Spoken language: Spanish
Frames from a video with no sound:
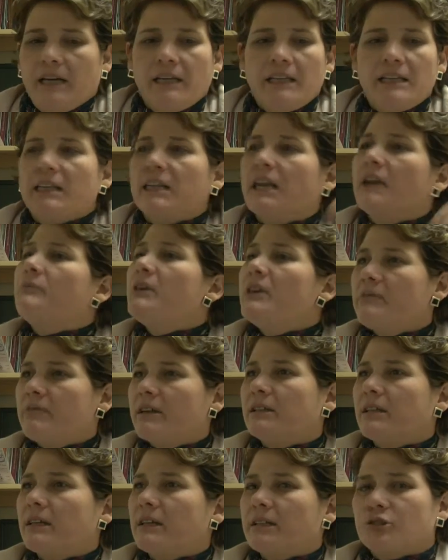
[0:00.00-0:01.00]
Y que
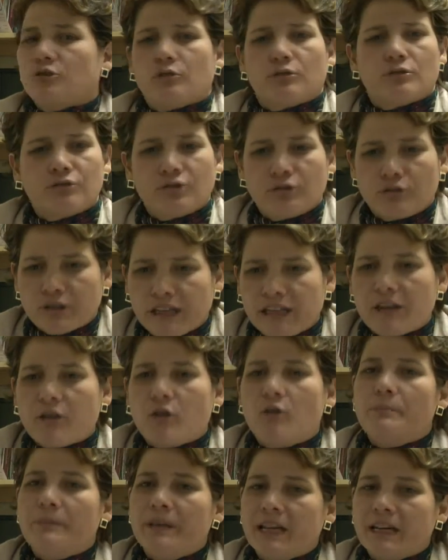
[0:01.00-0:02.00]
viven de la extorsión, que
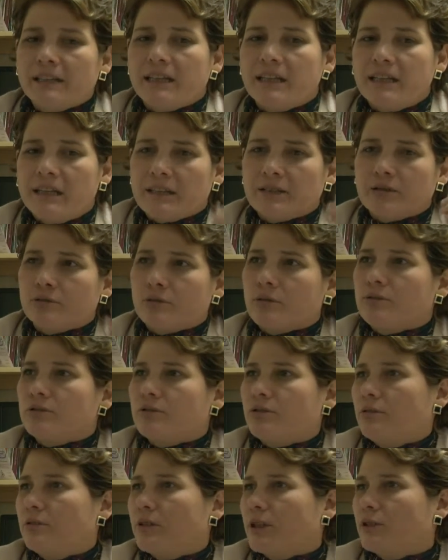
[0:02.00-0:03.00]
conviertan la
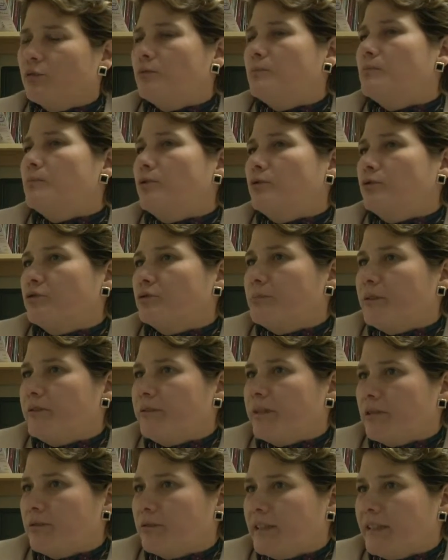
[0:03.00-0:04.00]
extorsión en un modus
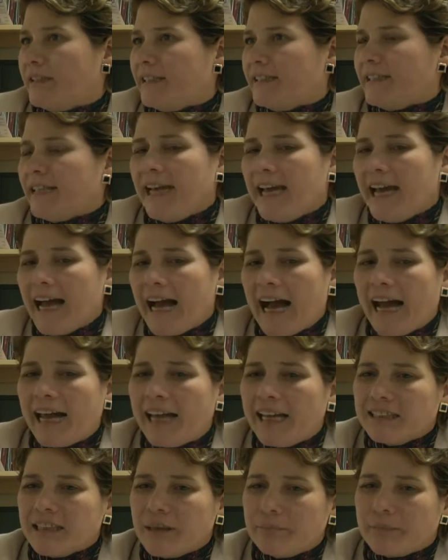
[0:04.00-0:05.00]
vivendi. Es decir, a
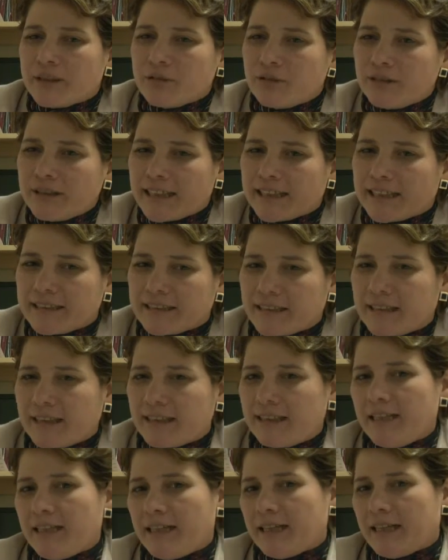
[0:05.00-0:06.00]
esas personas que se
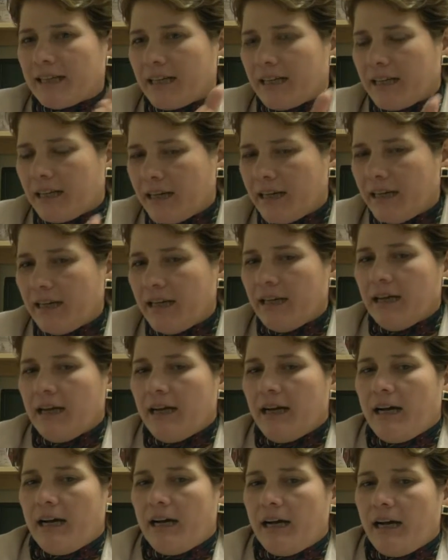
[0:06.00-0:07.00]
dedican
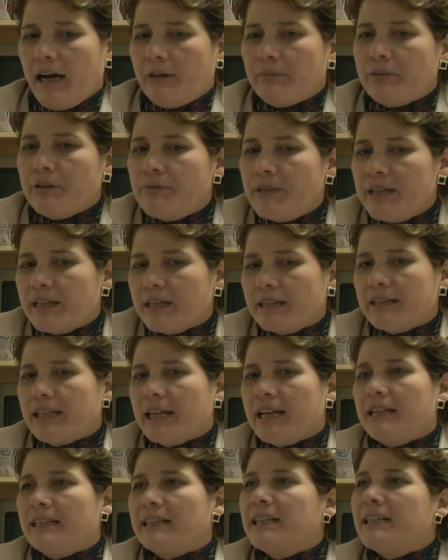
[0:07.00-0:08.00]
a vivir
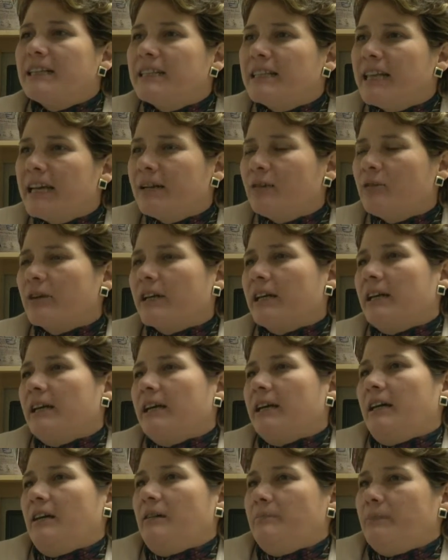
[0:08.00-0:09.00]
del dinero que
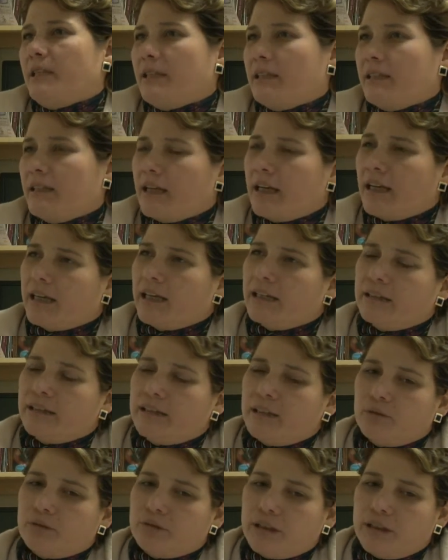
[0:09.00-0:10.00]
legalmente la
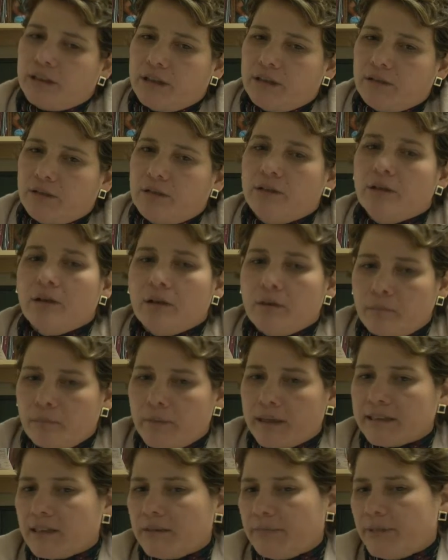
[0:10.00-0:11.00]
gente ha obtenido,
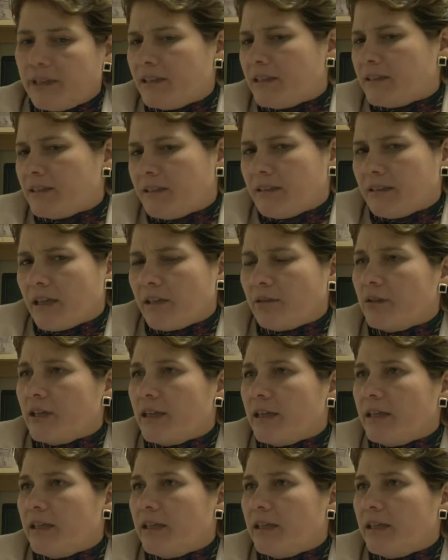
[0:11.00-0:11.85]
va también destinado la